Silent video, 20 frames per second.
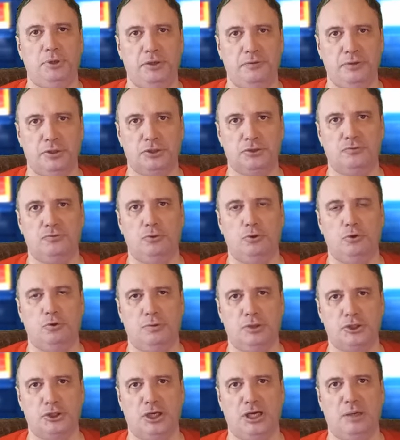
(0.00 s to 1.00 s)
Приветствую
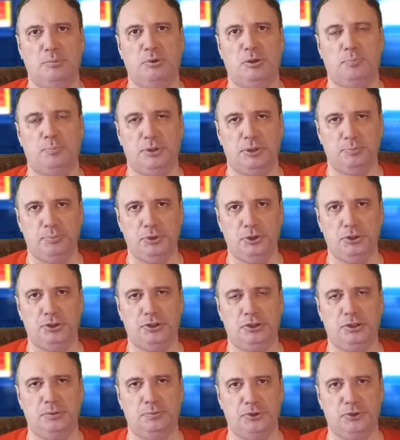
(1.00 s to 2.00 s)
уважаемых
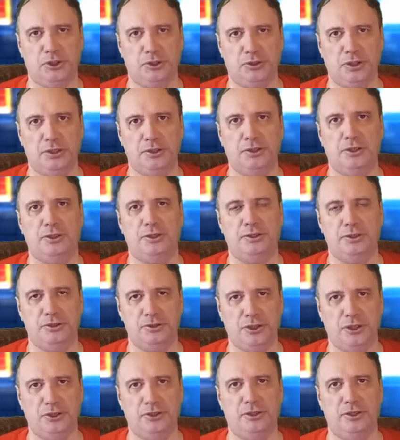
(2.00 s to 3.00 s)
подписчиков, читателей и
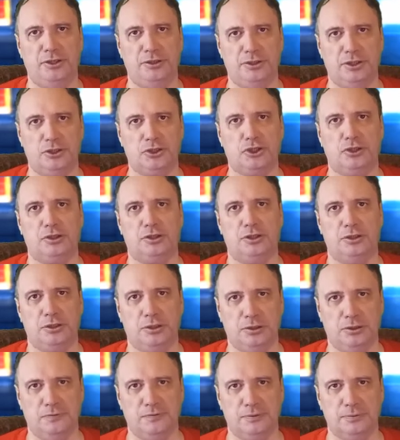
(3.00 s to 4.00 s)
зрителей наших
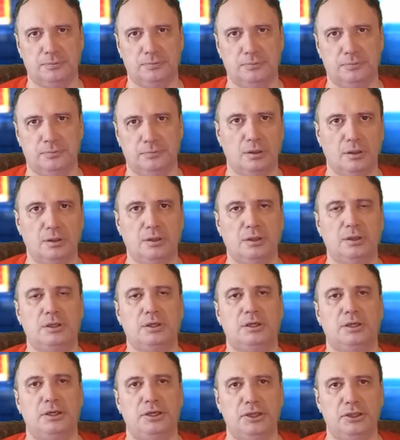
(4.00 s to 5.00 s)
каналов.
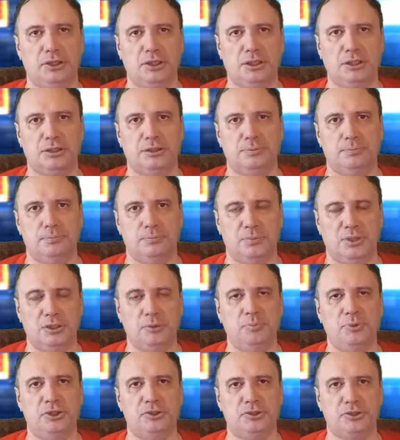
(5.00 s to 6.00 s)
Итак,
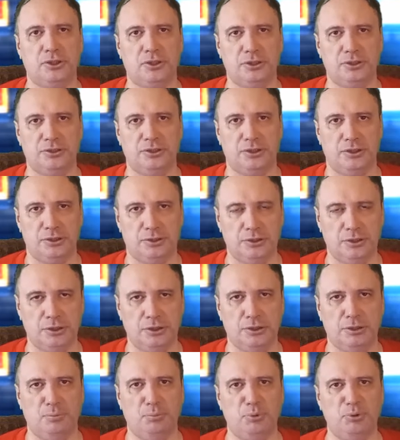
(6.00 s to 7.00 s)
администрация
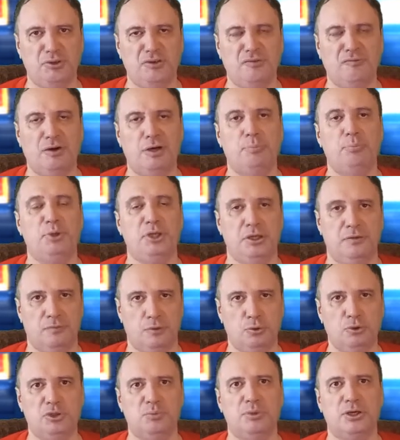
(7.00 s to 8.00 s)
Дзен мне, мне
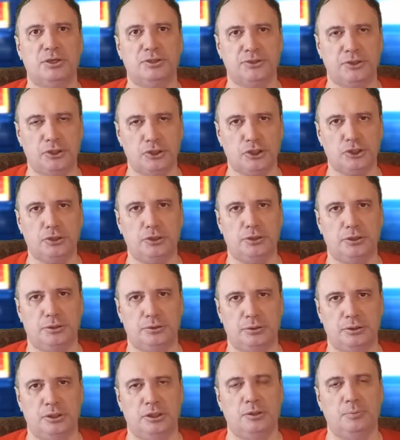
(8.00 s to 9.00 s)
вроде бы разрешила
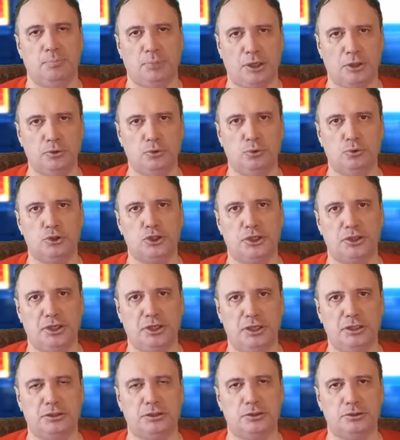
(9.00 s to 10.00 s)
продолжить
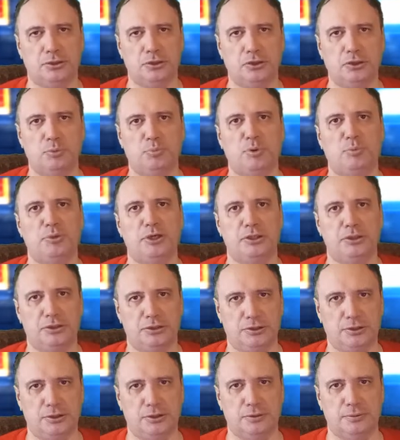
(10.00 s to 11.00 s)
этот цикл
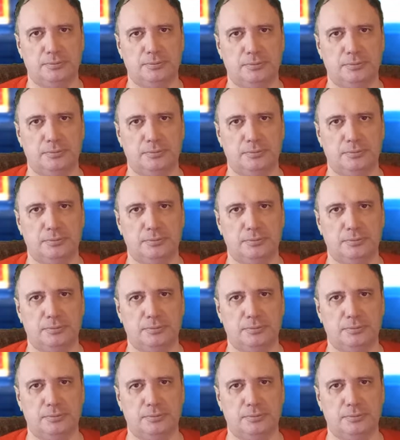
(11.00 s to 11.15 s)
публикаций.